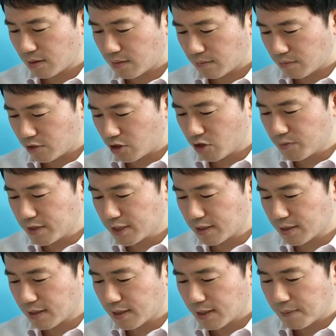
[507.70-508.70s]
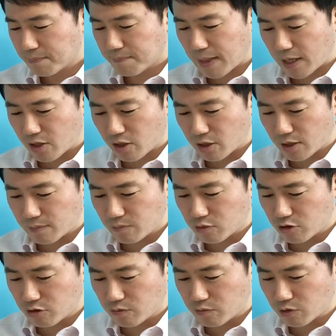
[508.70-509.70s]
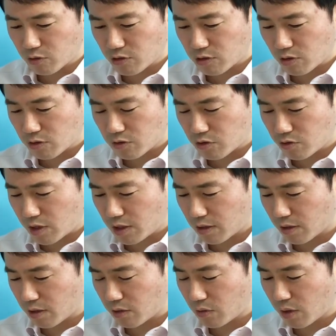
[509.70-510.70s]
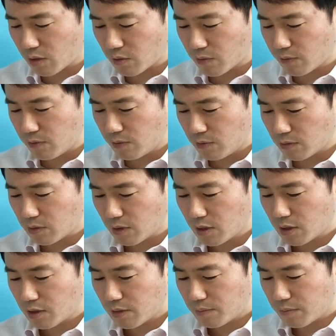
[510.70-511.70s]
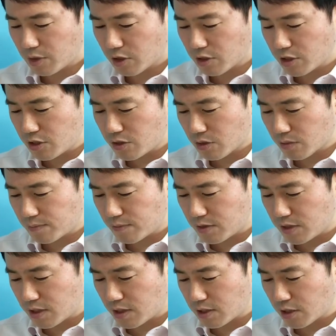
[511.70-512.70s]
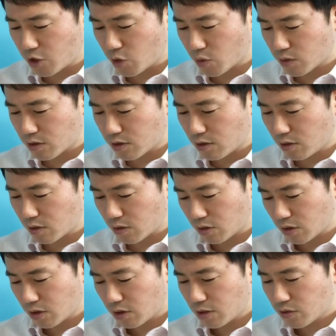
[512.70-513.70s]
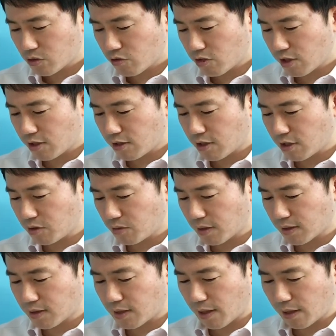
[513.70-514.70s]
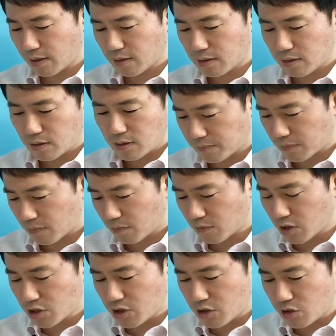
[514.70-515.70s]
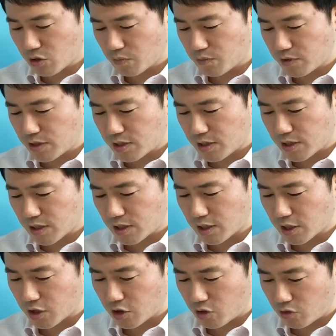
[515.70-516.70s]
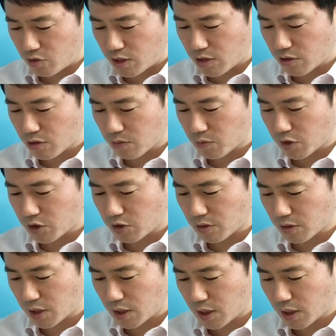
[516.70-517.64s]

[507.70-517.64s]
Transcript: 물음은 막연한 물음으로서 수행되기도 하고 명시적 문제 제기로서 수행되기도 한다. 명시적 문제 제기의 특이한 점은